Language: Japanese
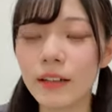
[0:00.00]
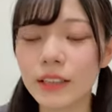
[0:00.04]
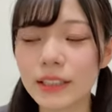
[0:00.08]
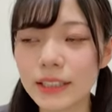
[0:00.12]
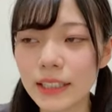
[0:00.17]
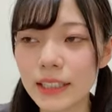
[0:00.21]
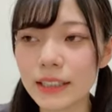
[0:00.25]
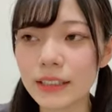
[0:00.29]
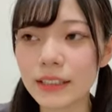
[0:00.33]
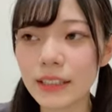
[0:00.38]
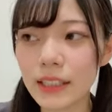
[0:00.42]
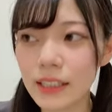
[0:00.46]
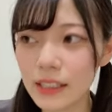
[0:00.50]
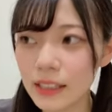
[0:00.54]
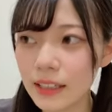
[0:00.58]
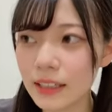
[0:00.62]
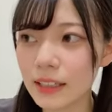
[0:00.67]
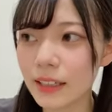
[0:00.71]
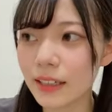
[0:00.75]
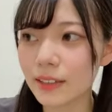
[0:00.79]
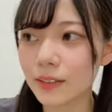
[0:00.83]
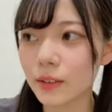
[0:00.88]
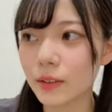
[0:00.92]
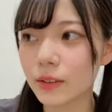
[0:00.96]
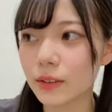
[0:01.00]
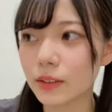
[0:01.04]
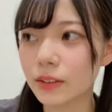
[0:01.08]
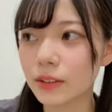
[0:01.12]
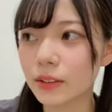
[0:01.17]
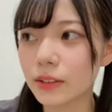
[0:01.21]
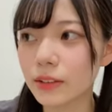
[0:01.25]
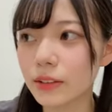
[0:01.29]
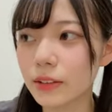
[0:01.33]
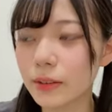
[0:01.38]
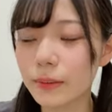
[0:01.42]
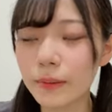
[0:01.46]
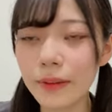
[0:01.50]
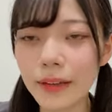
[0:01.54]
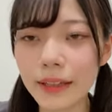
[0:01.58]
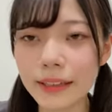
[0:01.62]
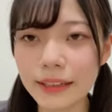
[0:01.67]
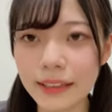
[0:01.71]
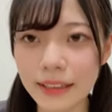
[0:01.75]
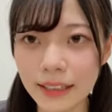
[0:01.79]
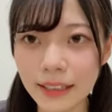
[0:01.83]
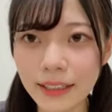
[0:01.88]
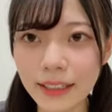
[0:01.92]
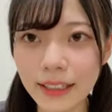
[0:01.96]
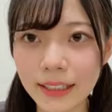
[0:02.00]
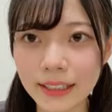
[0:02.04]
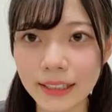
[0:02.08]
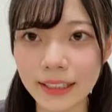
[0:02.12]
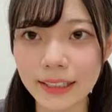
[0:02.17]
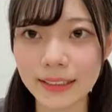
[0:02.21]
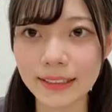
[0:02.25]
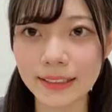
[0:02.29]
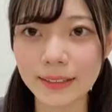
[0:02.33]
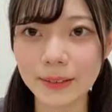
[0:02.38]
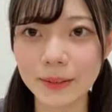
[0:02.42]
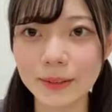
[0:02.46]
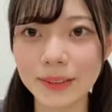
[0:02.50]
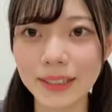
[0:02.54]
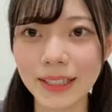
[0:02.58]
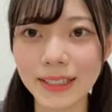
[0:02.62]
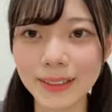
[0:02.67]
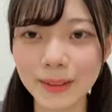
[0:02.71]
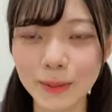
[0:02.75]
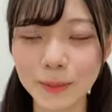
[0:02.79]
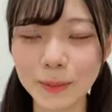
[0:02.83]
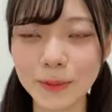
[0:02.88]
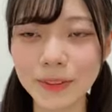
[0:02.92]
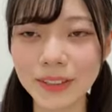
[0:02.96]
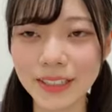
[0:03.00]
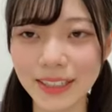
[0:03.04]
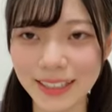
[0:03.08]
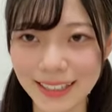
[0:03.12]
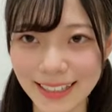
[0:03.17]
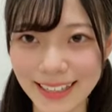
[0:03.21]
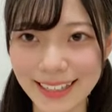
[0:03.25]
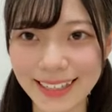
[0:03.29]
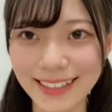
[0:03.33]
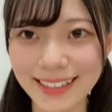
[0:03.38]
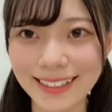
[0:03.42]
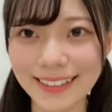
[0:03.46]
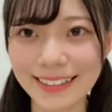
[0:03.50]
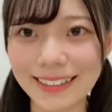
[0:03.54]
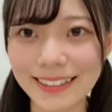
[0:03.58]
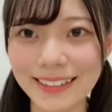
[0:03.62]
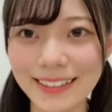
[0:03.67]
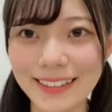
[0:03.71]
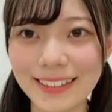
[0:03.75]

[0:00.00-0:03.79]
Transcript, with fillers: 絶対あの夢は逃げないなんだろうなと思ってて